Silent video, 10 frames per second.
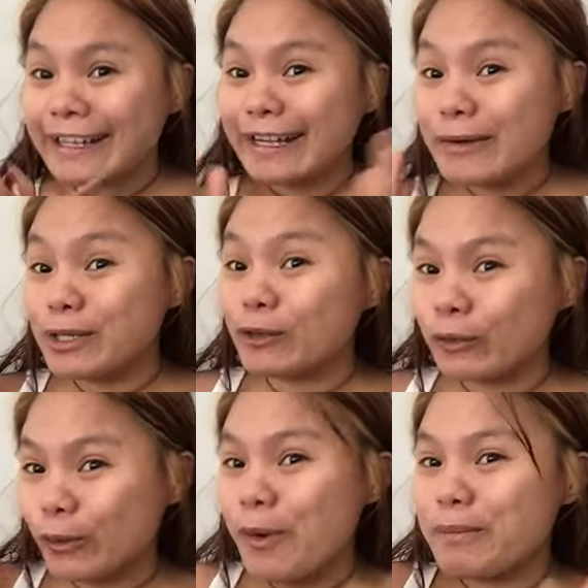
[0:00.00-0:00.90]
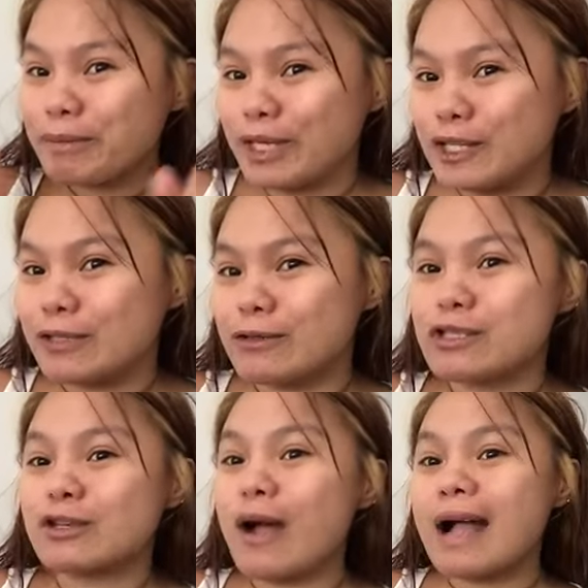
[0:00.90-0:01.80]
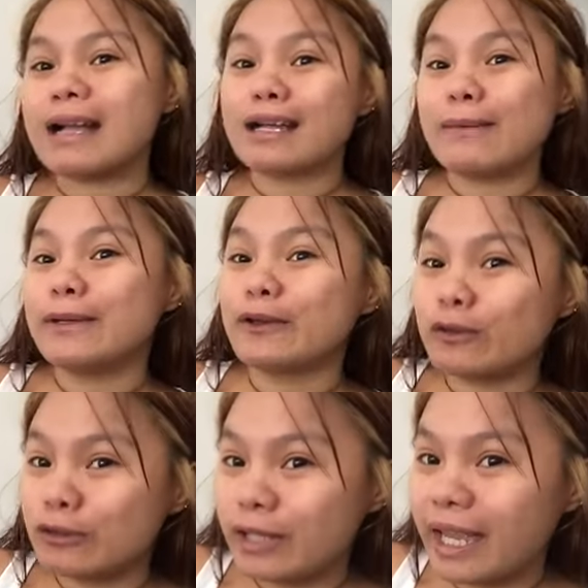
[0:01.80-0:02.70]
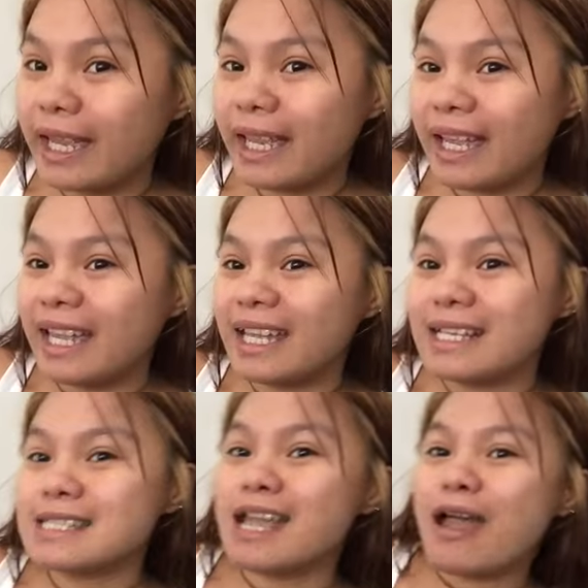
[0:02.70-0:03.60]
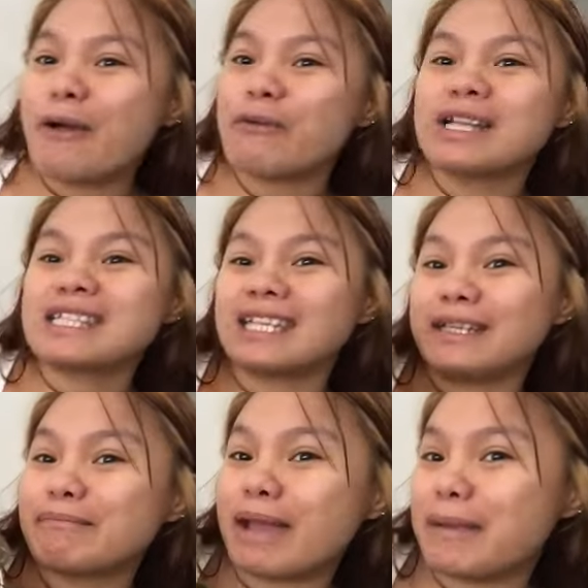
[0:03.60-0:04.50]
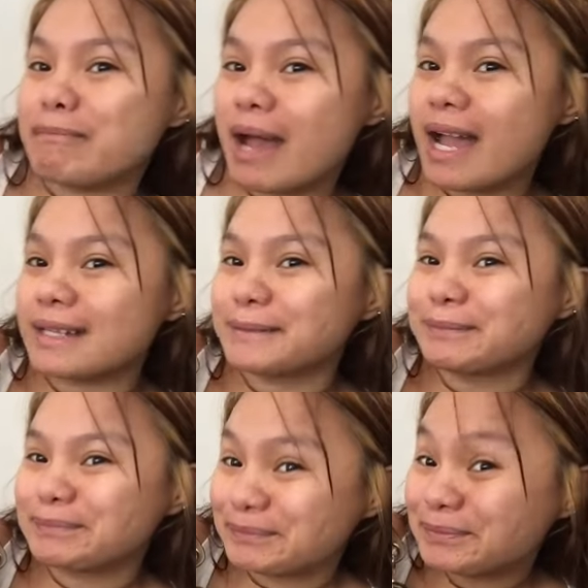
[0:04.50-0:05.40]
gagawin ko tong video. So ang gagawin ko today is what's in my bag.